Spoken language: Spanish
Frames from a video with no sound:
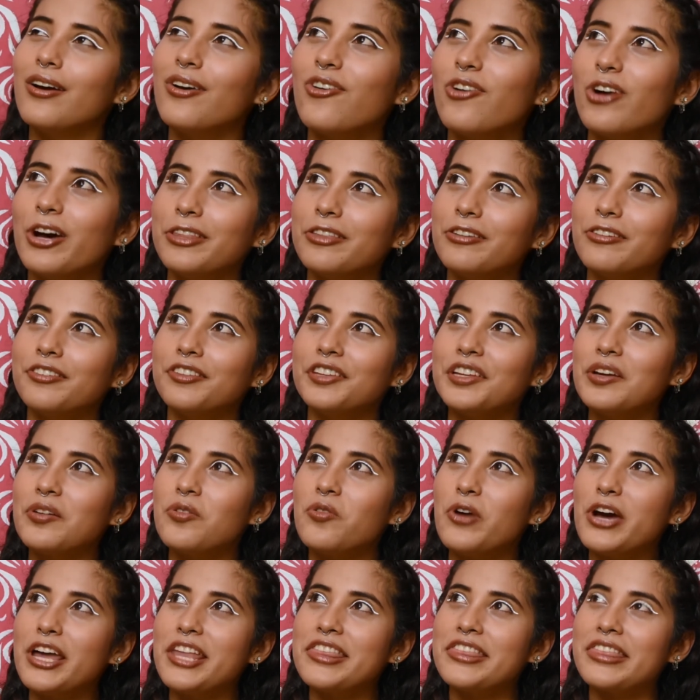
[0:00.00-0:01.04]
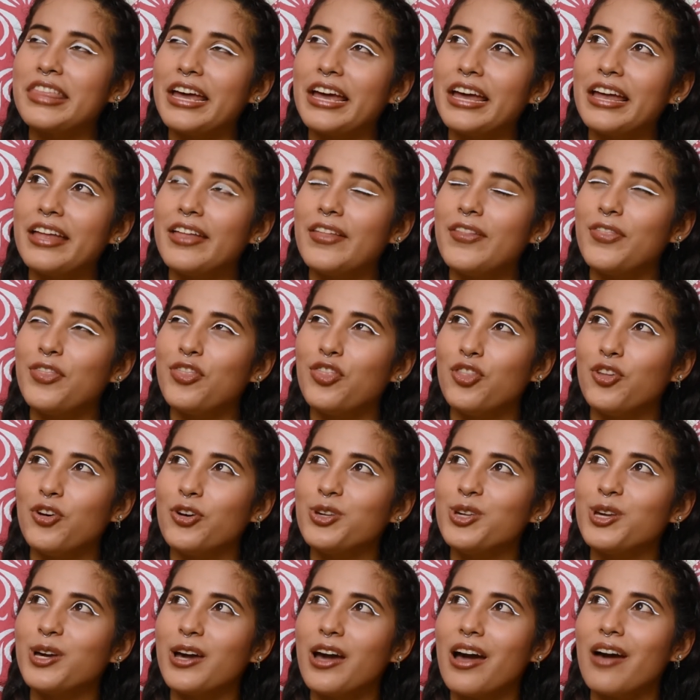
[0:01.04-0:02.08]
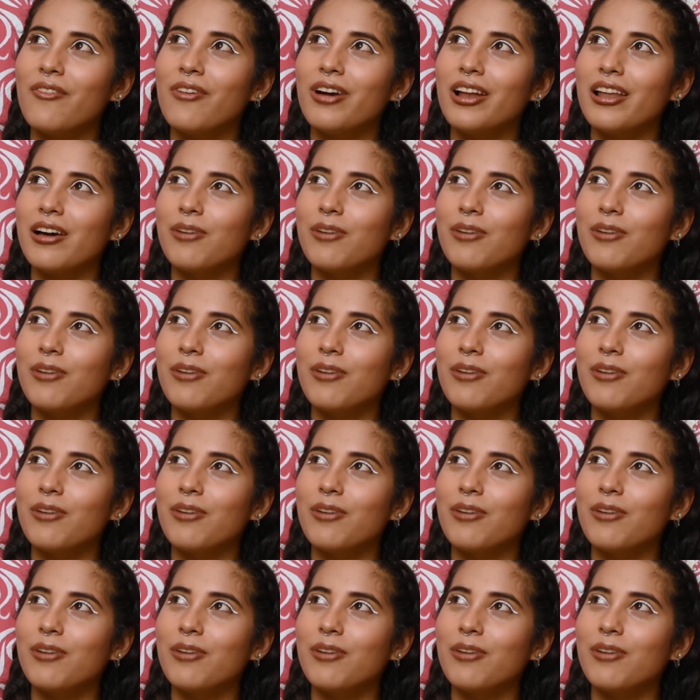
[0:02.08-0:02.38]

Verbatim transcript: Cuatro cincuenta, no llegaba